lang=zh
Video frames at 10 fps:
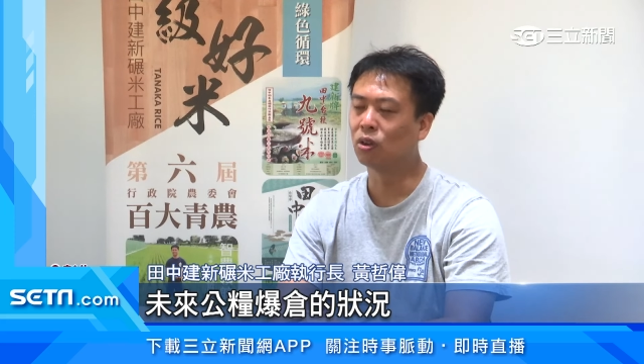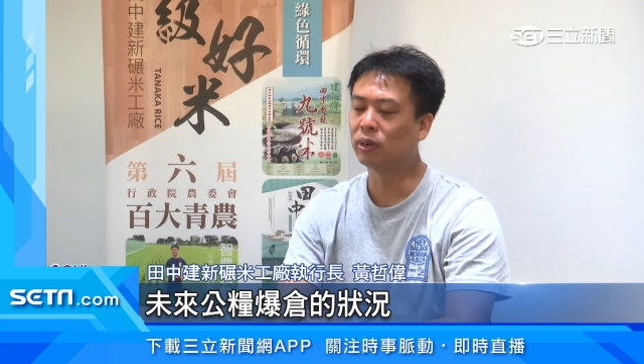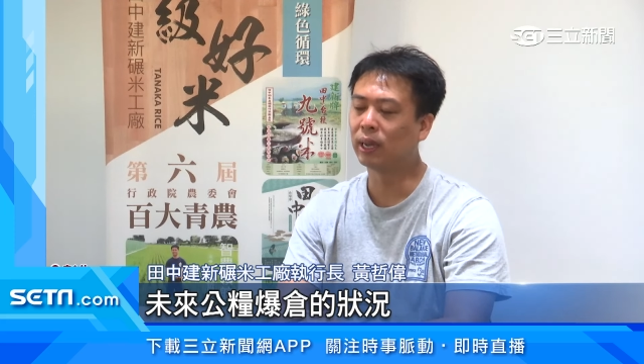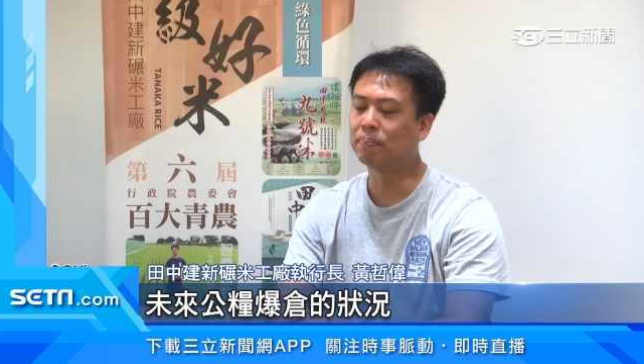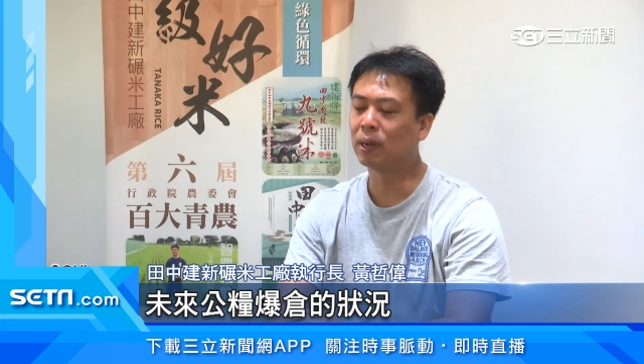
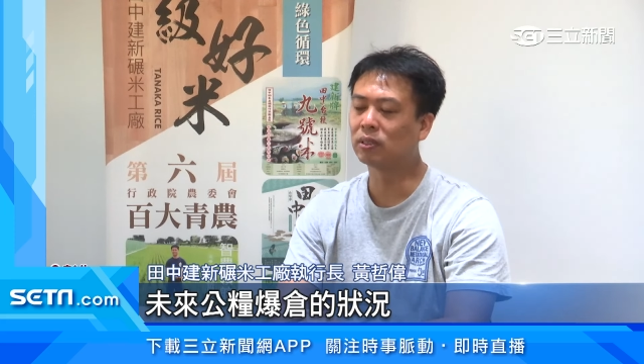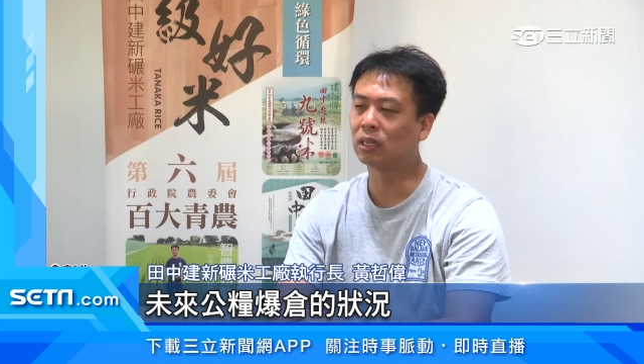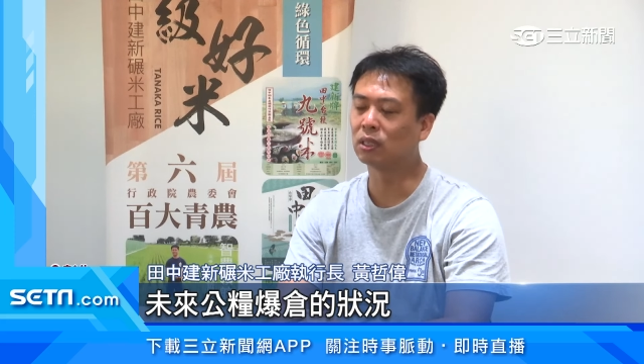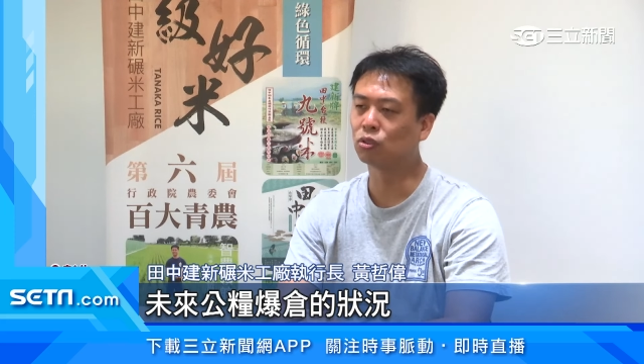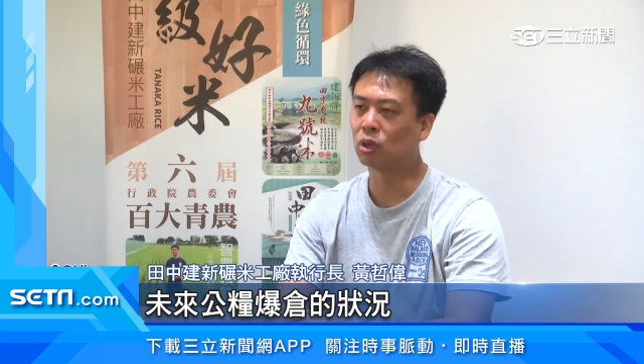公粮爆
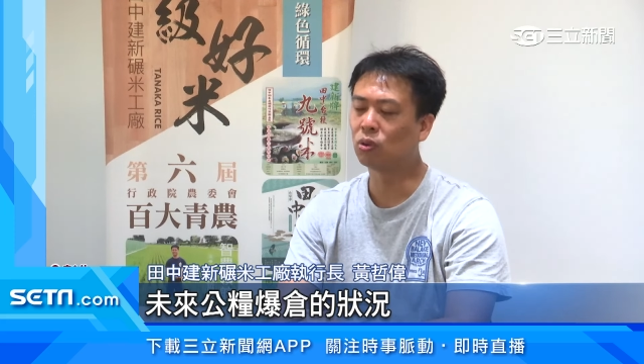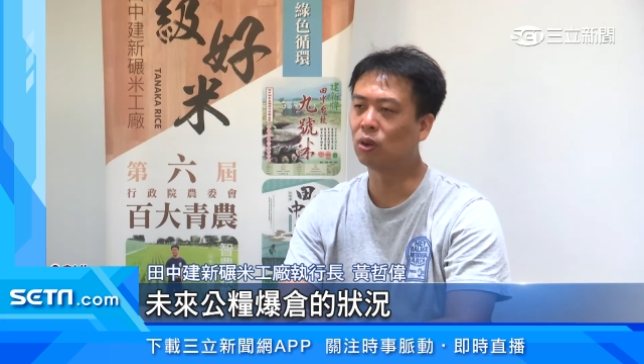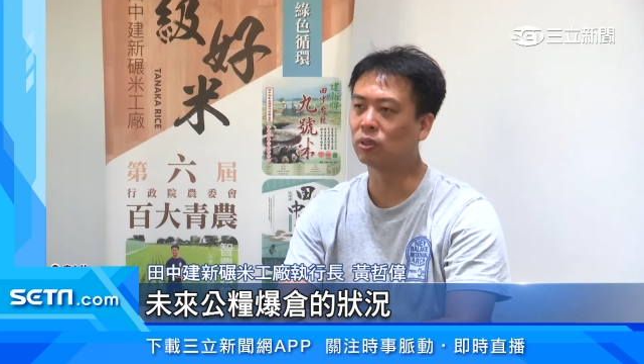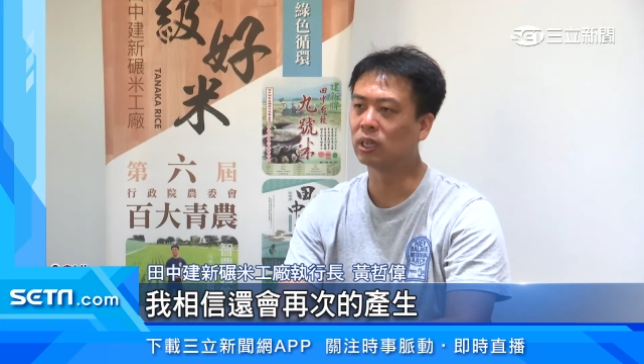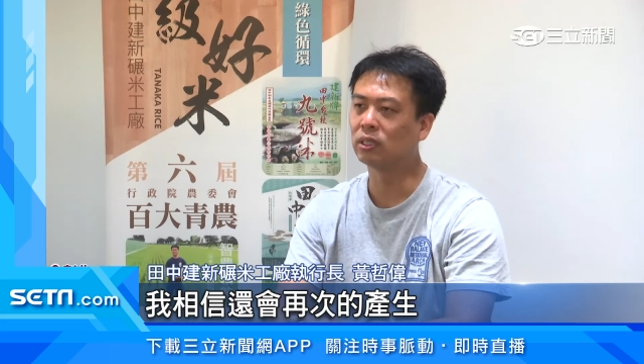仓的状
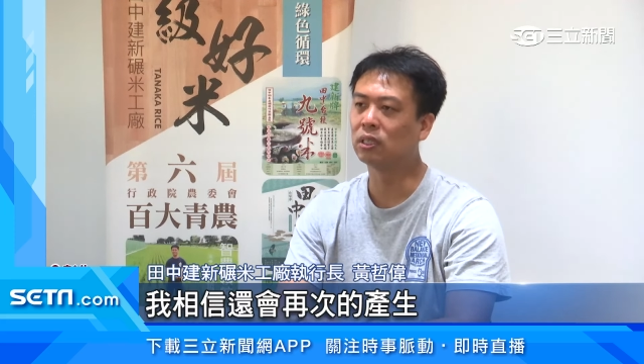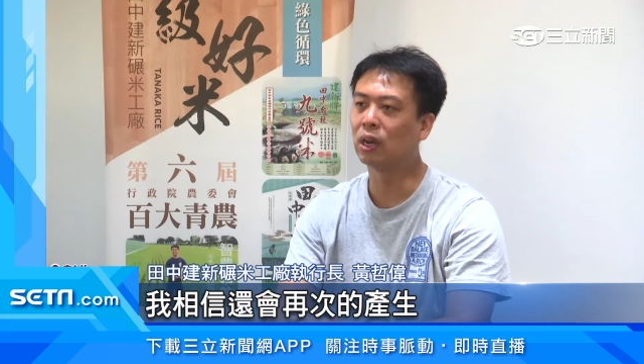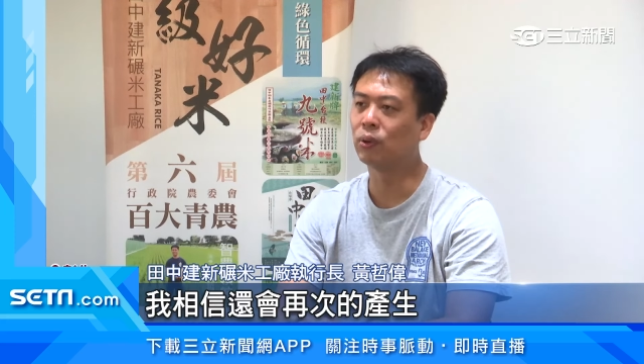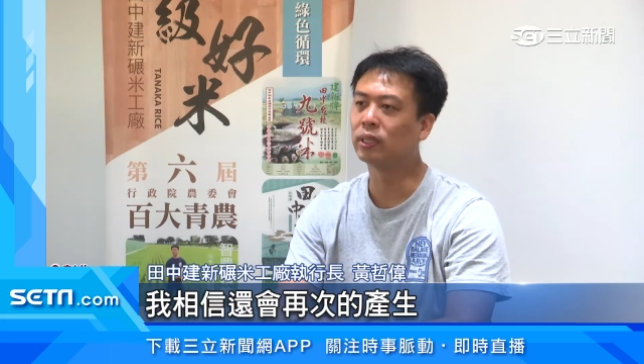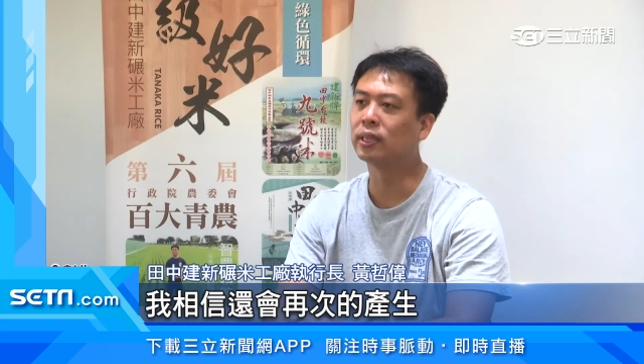况，我相信
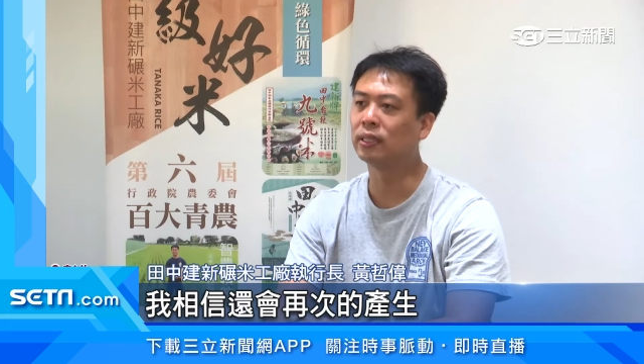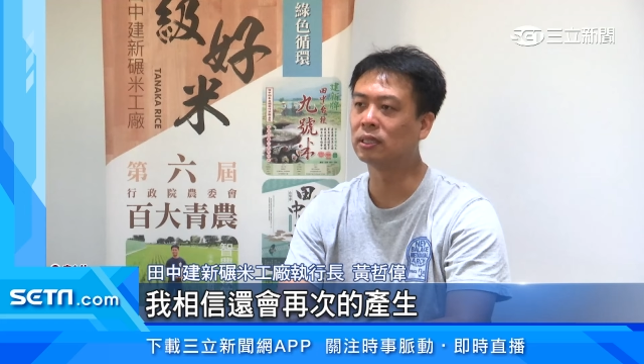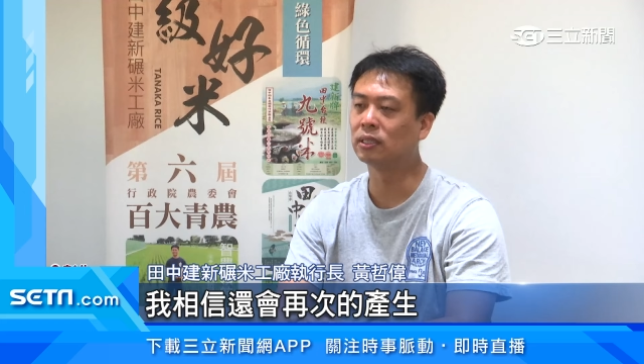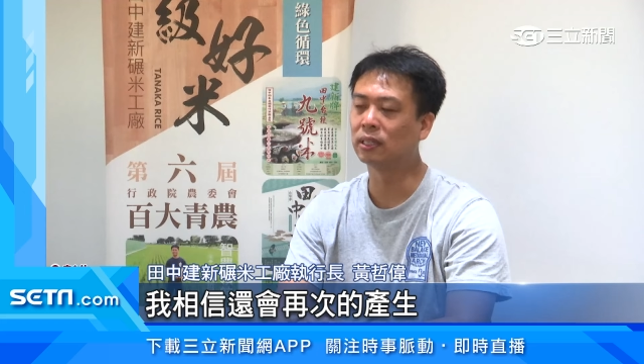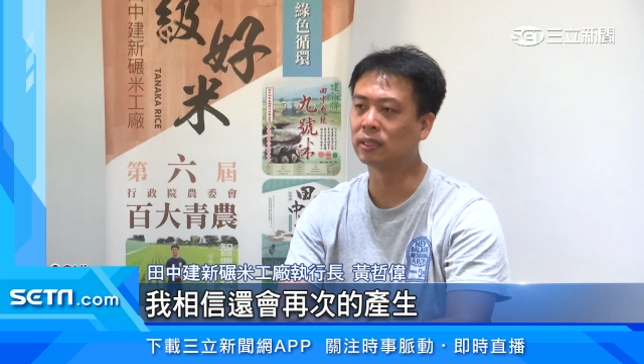还会再
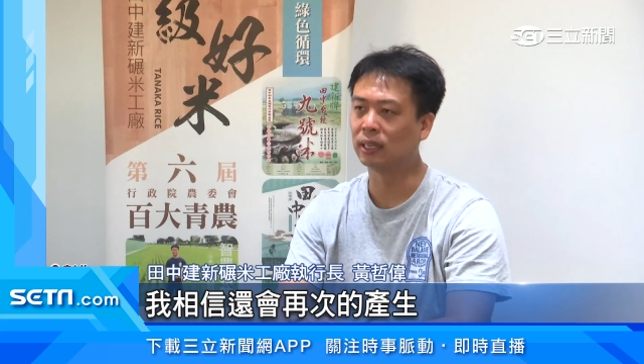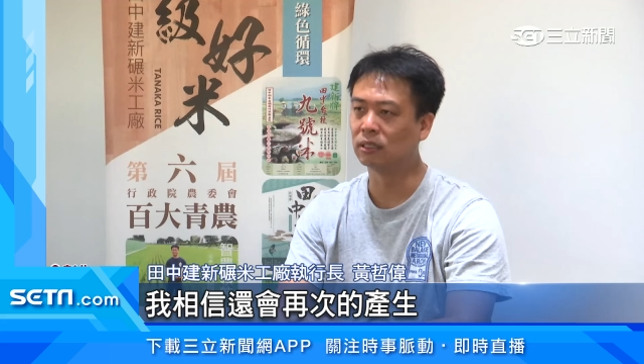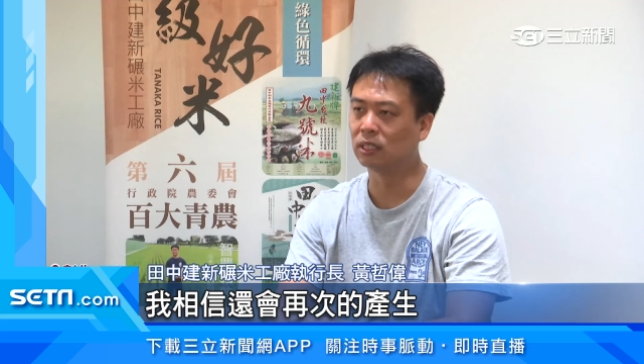次的产